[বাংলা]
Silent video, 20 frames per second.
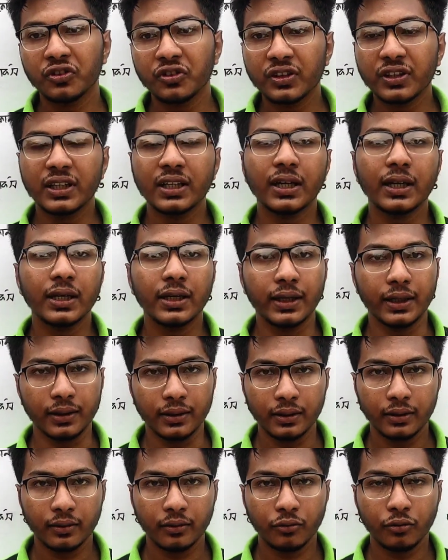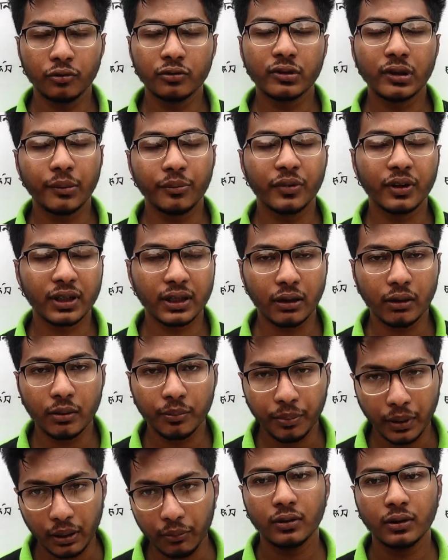সিরিয়ালে কোন সাবজেক্টটা আমি
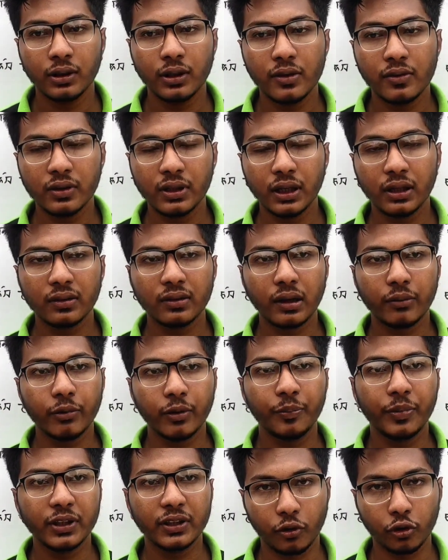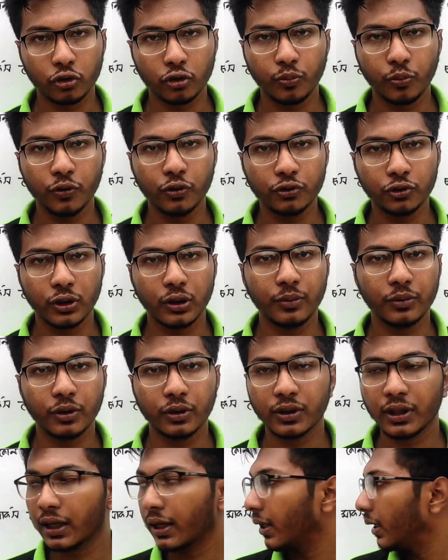পাবো ইঞ্জিনিয়ারিং সাবজেক্ট পেতে কত পজিশনের
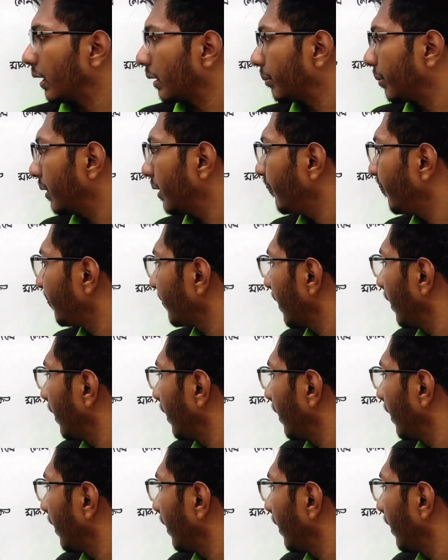ভিতরে থাকা লাগবে